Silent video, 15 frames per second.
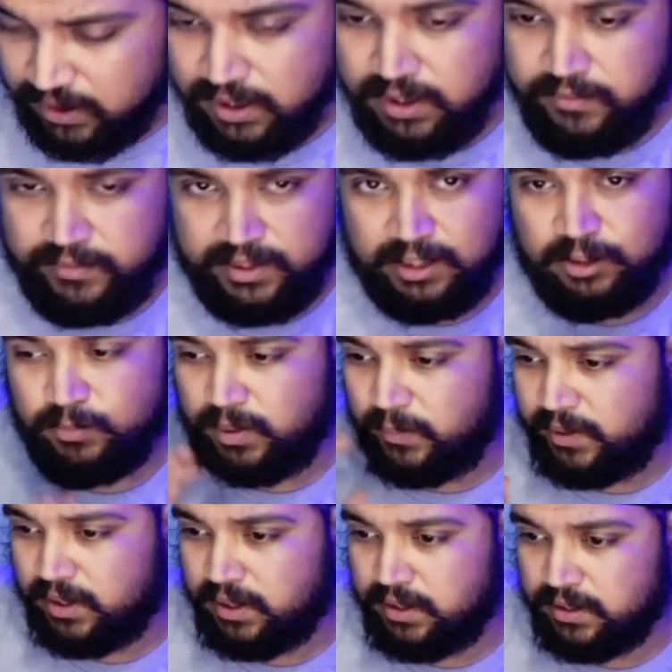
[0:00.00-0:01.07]
फ़िलहाल तो मैं मेरा
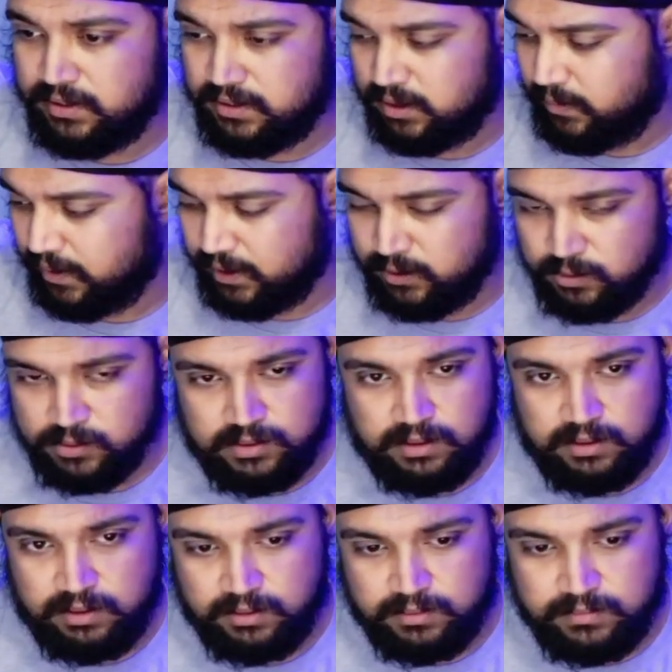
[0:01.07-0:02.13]
कंडेंसर माइक यूज़ कर
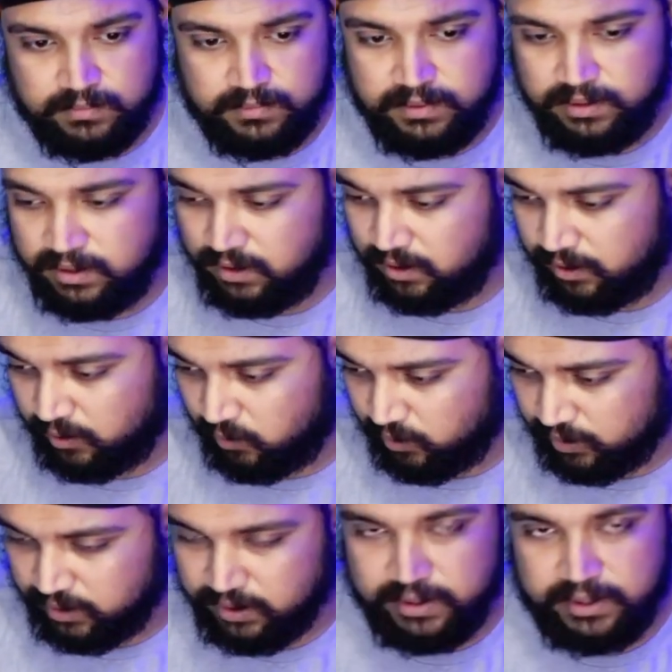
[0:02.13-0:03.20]
रहा हूँ रिकॉर्ड
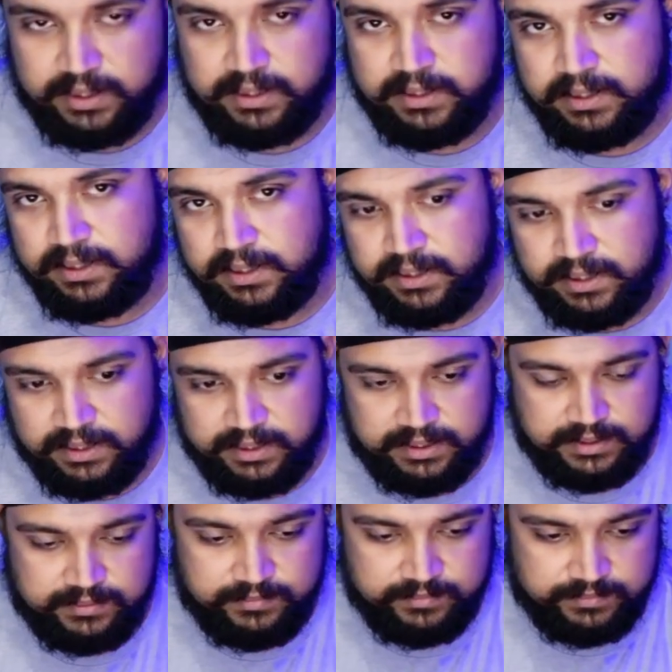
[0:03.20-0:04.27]
करने के लिए एंड
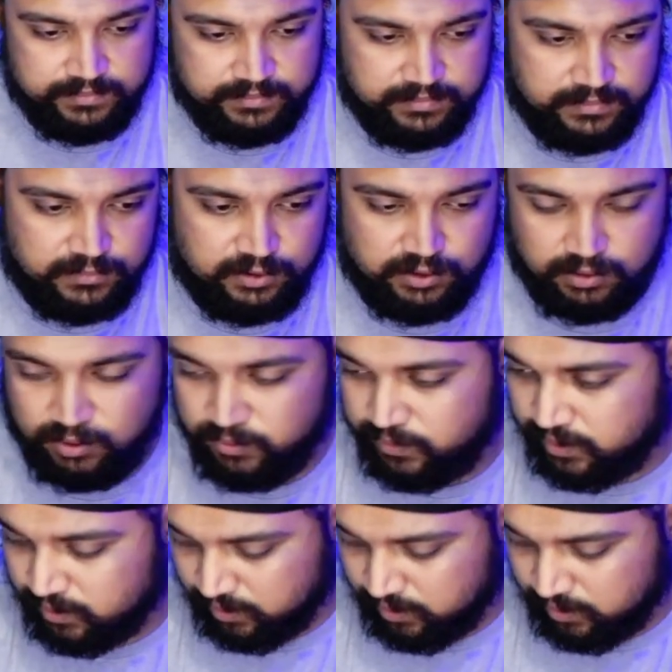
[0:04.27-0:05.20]
चलो फिर